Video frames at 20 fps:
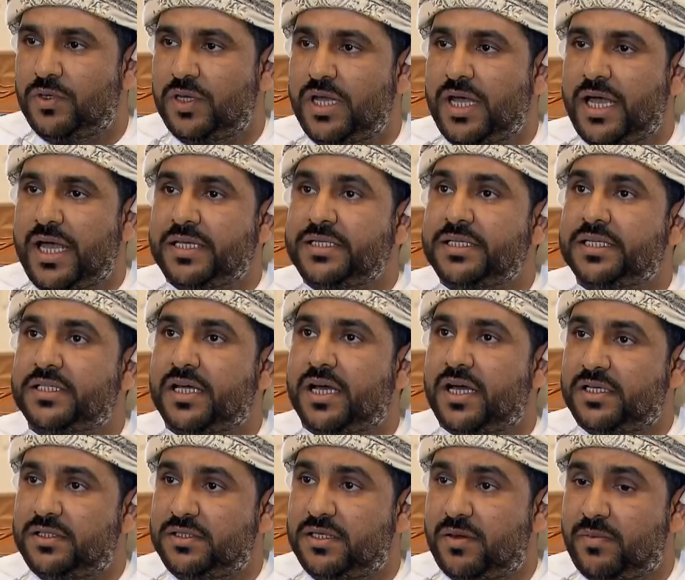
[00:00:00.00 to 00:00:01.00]
أن
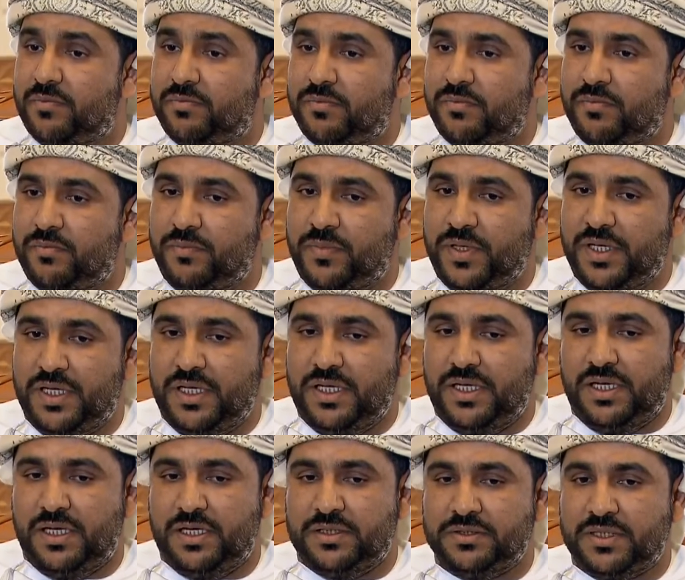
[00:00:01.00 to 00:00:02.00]
يتقدم
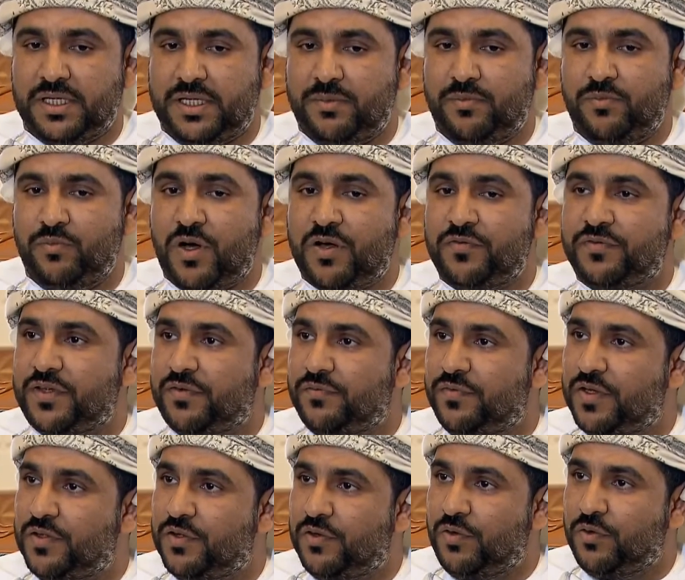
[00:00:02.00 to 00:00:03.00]
بطلب وقف
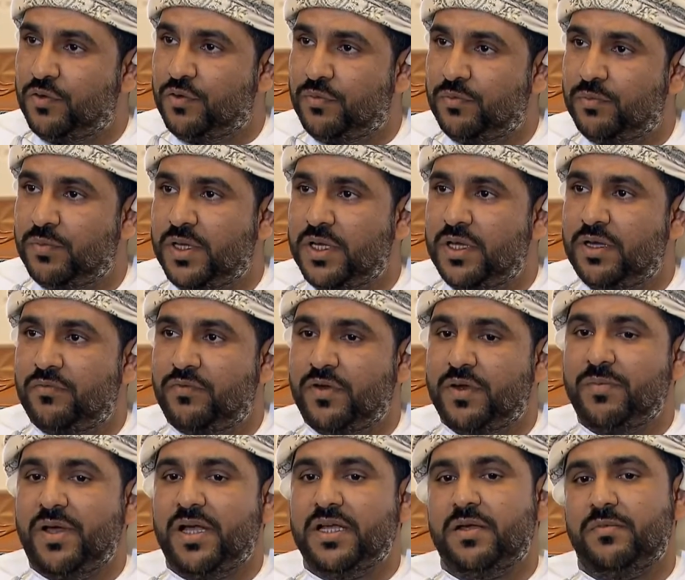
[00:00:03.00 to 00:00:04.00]
تنفيذ الحكم في
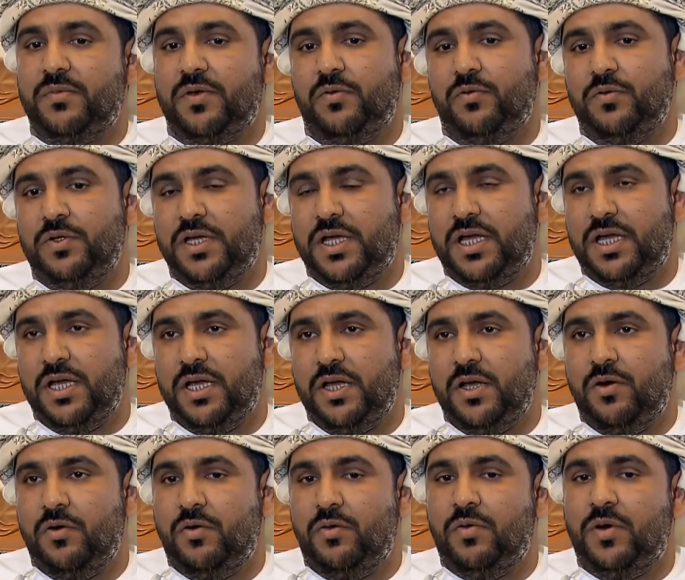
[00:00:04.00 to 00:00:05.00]
المحكمة العليا
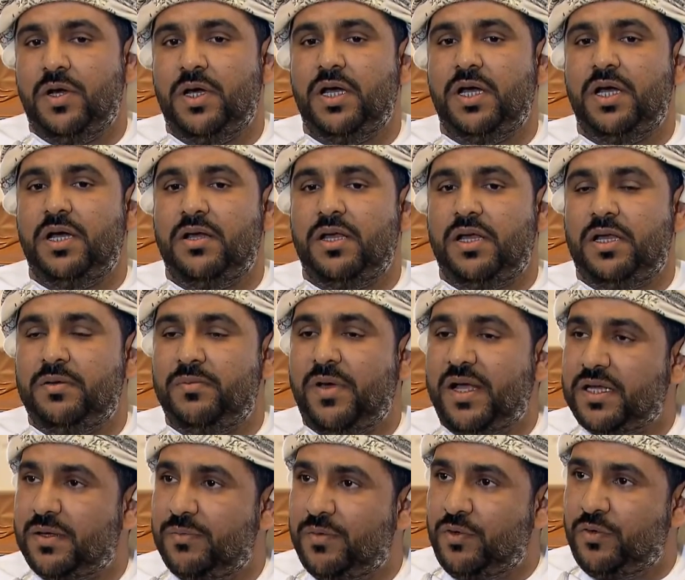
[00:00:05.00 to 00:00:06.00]

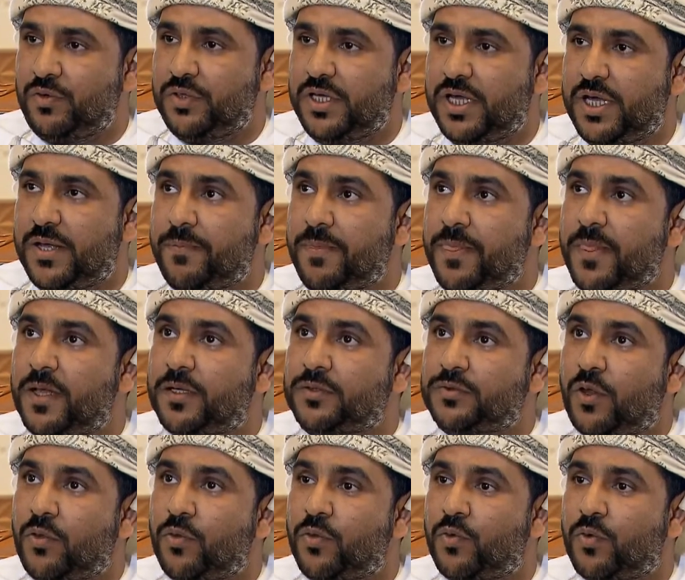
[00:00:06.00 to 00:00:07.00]
والمحكمة العليا
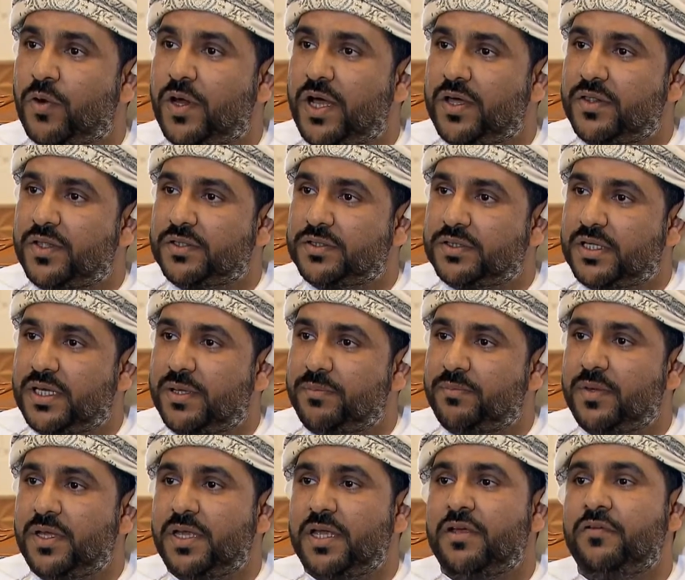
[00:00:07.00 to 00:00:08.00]
تنظر هذا الطلب
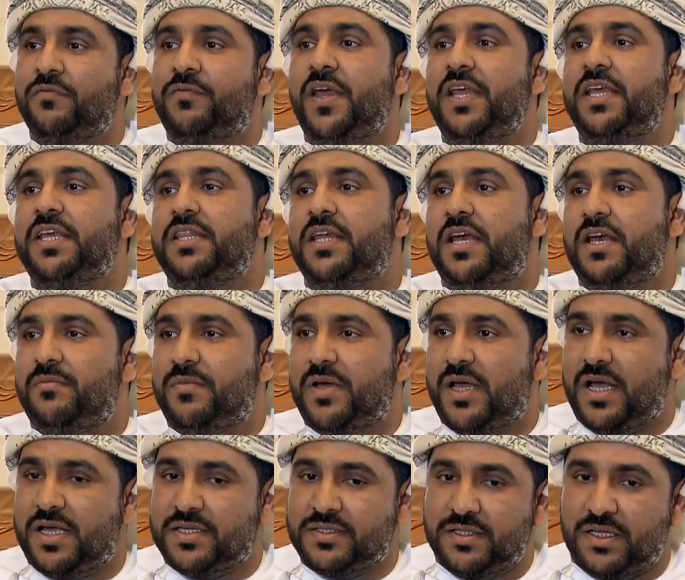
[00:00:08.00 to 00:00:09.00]
فإذا
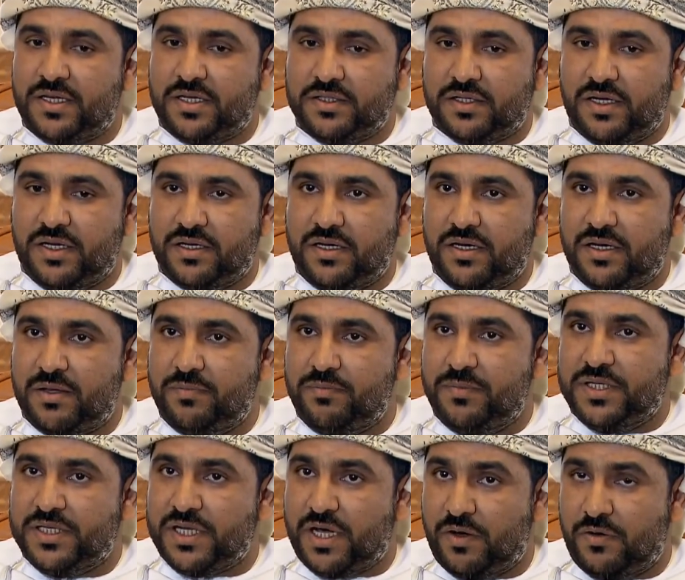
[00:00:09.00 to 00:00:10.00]
ما أصدرت قرارا
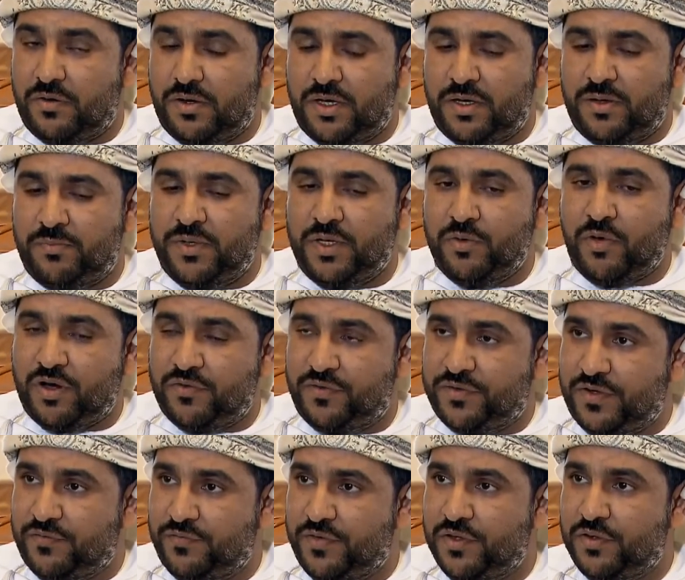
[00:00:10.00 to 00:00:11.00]
آه، بوقف
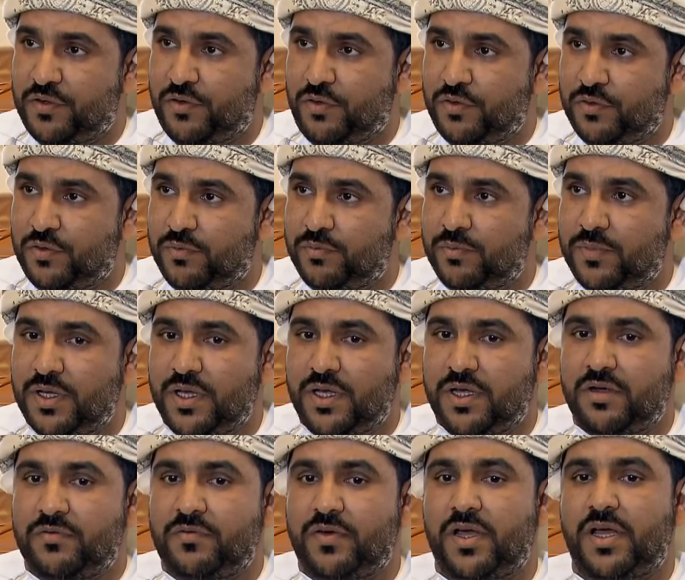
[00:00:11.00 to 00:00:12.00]
تنفيذ الحكم
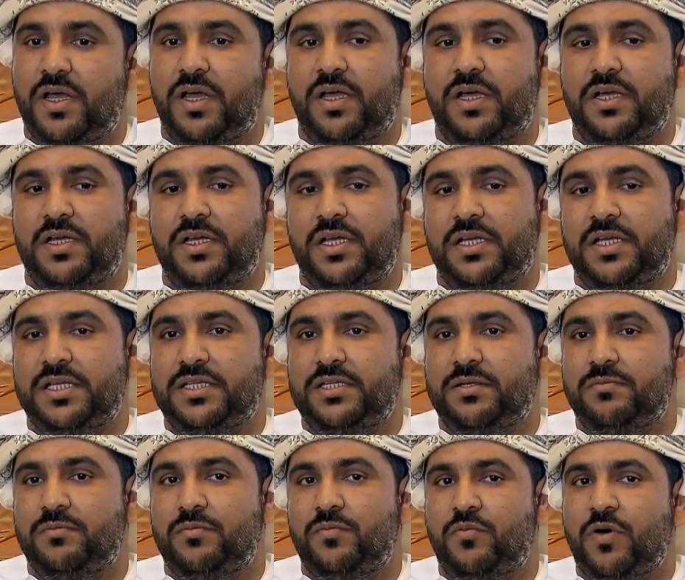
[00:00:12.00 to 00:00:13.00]
فهنا
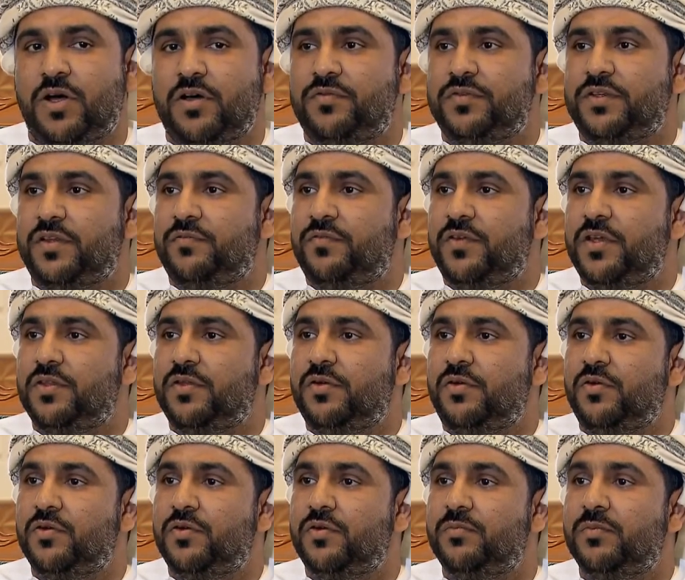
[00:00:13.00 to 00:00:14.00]
يتم وقف تنفيذ
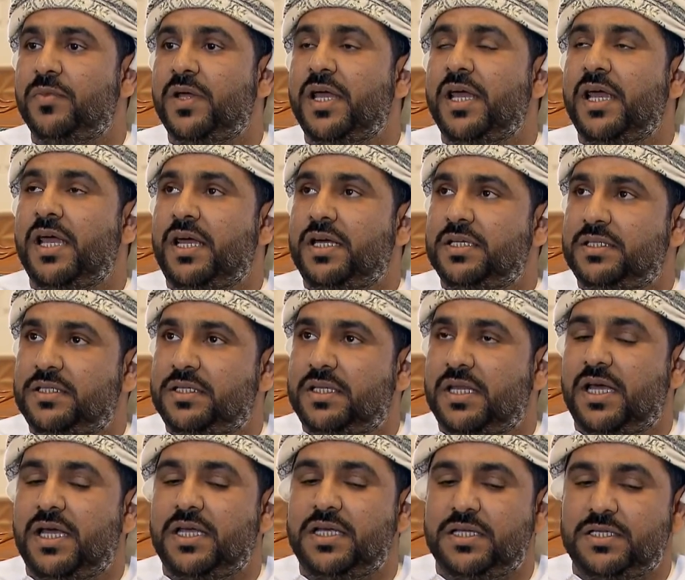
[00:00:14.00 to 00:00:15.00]
الحكم
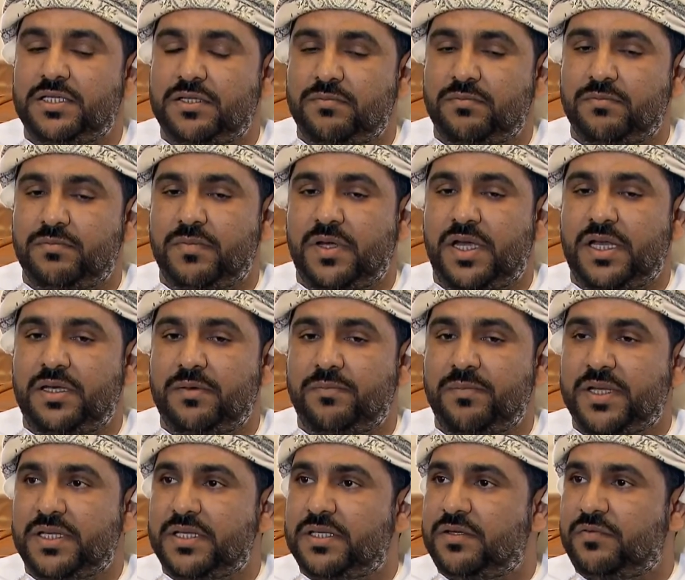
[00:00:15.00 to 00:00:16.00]
حتى يتم
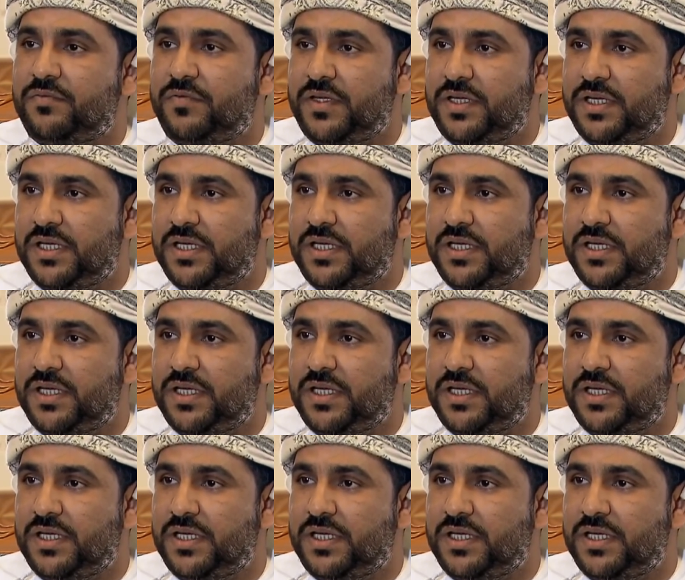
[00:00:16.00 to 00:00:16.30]
البت في